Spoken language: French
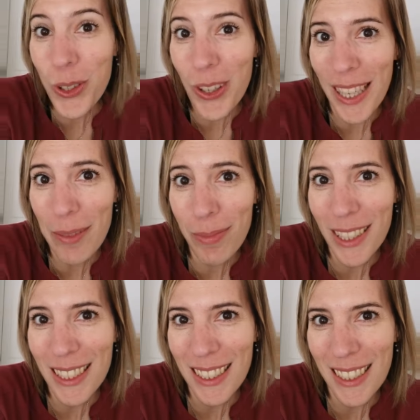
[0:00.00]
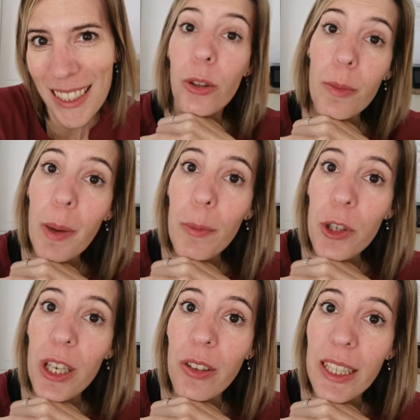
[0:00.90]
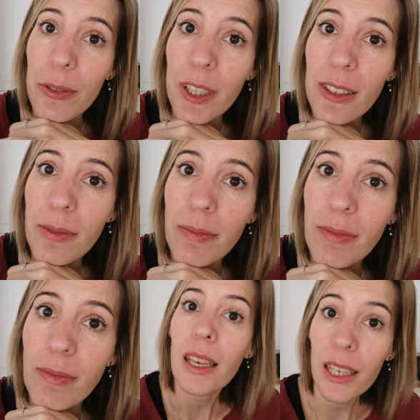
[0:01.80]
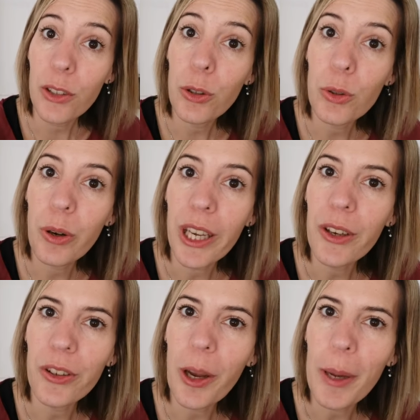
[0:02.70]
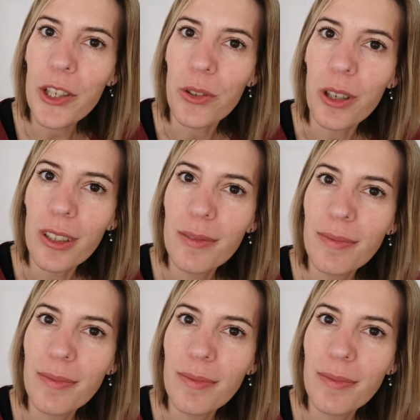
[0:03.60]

tout ce que t'aimes. De ne pas manger quand t'as faim. Et de courir une heure par jour.